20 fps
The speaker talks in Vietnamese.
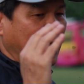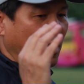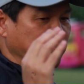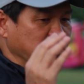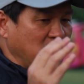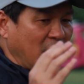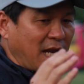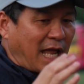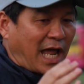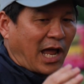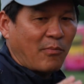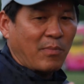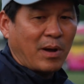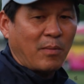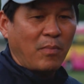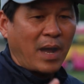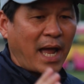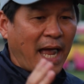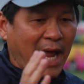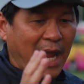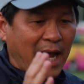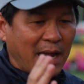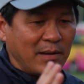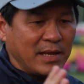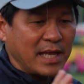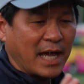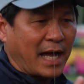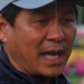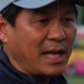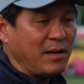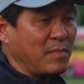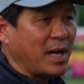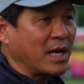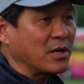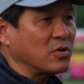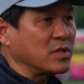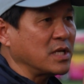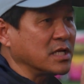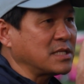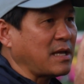Không thể nào mà hai giải mà
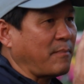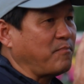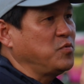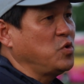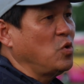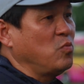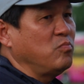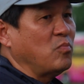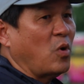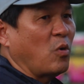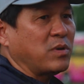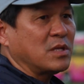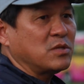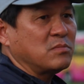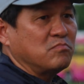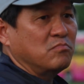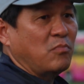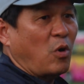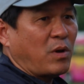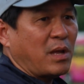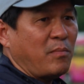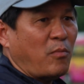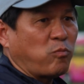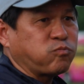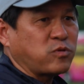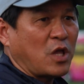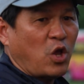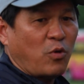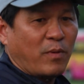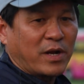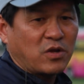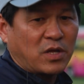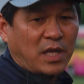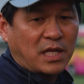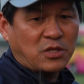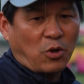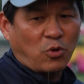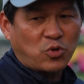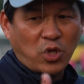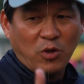anh có thể tập trung một cái mục tiêu mà anh có
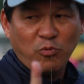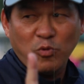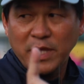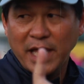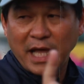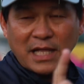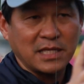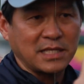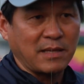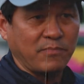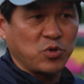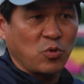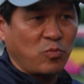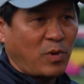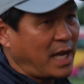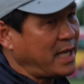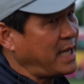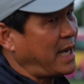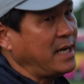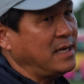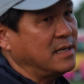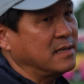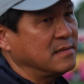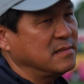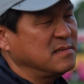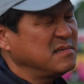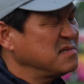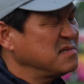thể đội tuyển quốc gia là tập trung hai giải được.